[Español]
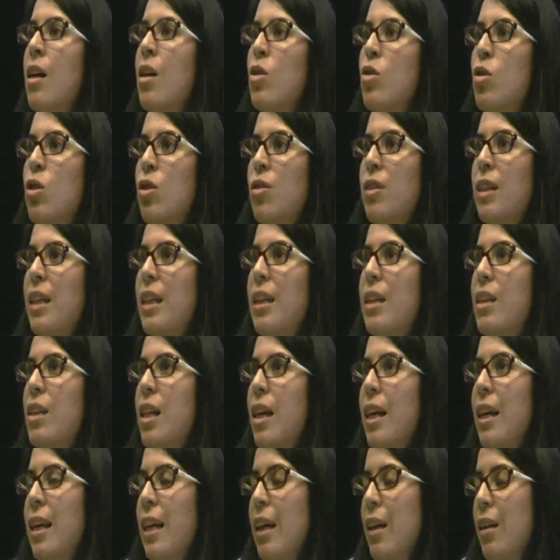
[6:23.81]
sobre
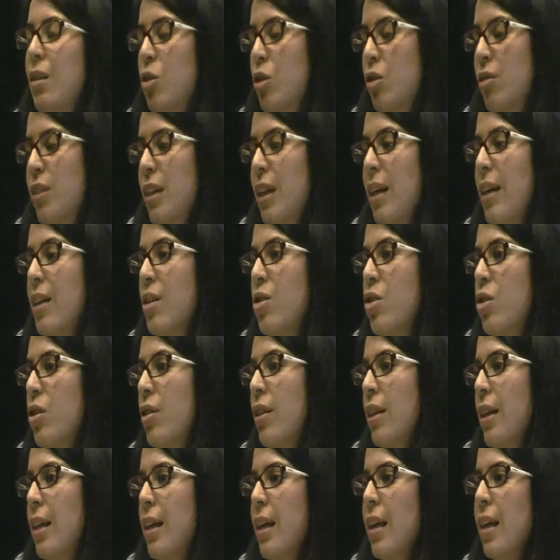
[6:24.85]
el, sobre el hecho
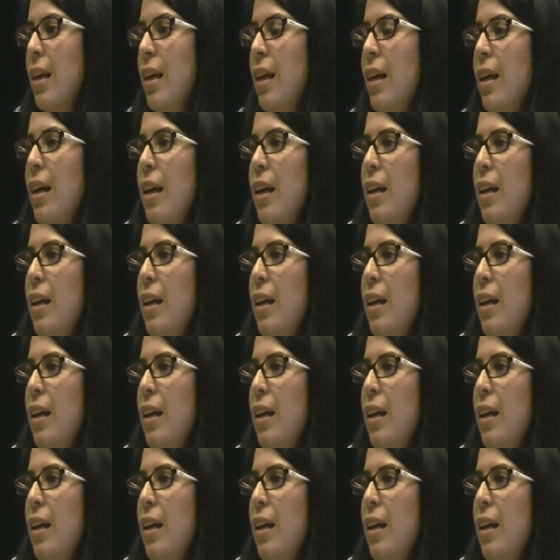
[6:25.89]
de que